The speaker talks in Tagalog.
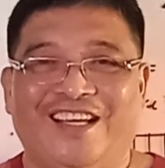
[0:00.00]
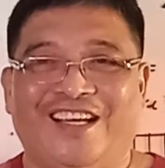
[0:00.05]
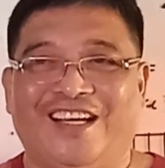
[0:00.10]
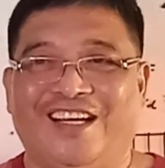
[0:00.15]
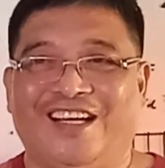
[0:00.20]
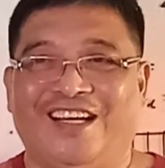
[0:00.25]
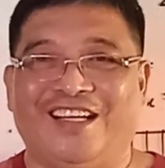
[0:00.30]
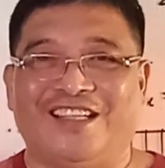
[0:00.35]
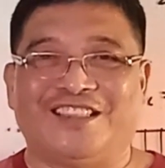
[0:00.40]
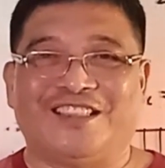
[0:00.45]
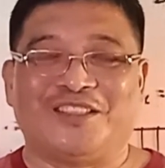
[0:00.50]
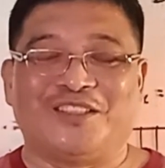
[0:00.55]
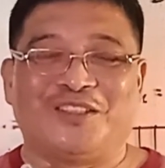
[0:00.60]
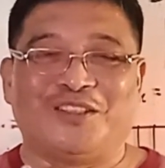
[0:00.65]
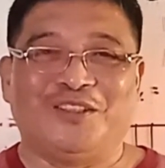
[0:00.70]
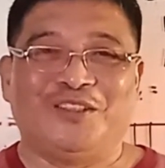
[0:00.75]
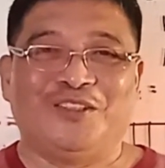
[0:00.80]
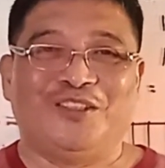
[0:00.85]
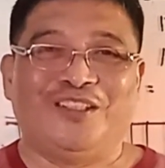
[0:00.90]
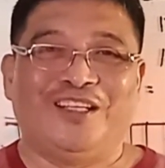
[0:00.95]
At uh, sa
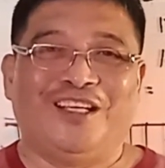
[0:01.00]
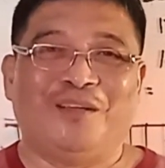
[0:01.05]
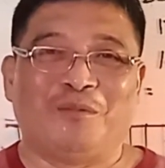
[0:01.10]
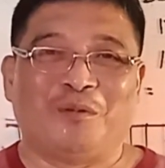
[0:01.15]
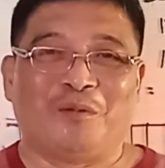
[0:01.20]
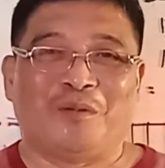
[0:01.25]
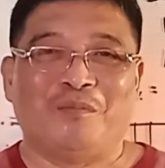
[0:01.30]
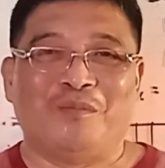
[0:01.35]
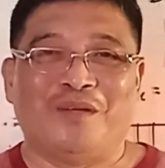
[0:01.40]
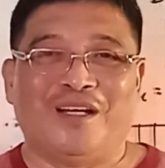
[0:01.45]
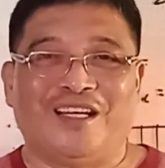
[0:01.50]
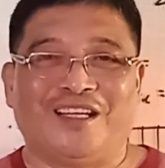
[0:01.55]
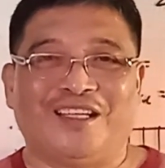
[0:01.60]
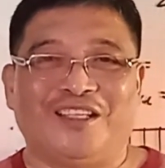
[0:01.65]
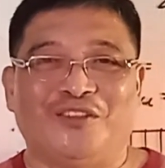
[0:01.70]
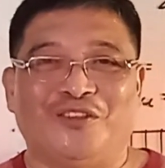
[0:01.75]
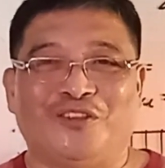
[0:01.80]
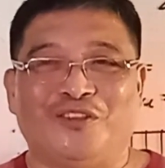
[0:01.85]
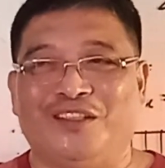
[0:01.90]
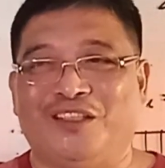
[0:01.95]
susunod ulit,
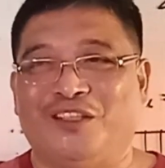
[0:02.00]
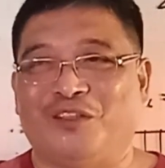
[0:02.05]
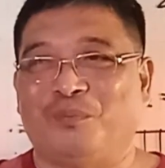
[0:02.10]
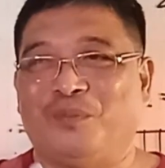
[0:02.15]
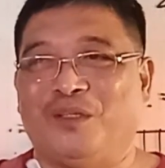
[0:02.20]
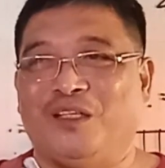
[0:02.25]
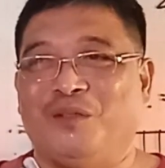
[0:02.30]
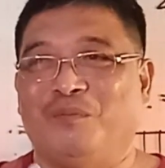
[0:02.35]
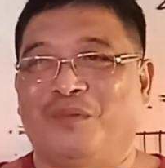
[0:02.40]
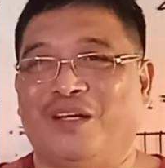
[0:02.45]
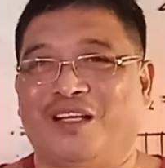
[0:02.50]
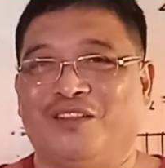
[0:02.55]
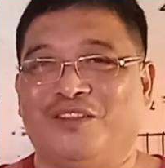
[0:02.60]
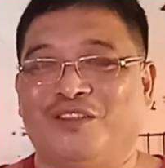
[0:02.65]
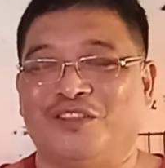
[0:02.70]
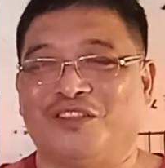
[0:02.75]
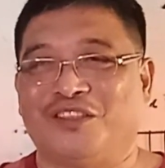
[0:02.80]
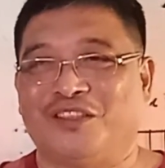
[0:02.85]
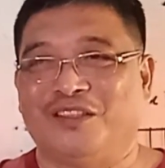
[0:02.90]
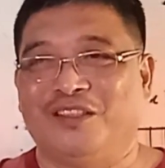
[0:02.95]
magbabahagi ako ng
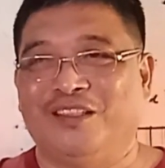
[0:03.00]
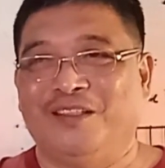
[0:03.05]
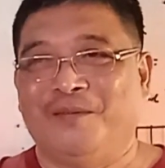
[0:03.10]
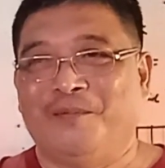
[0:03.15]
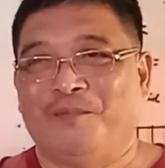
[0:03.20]
panibagos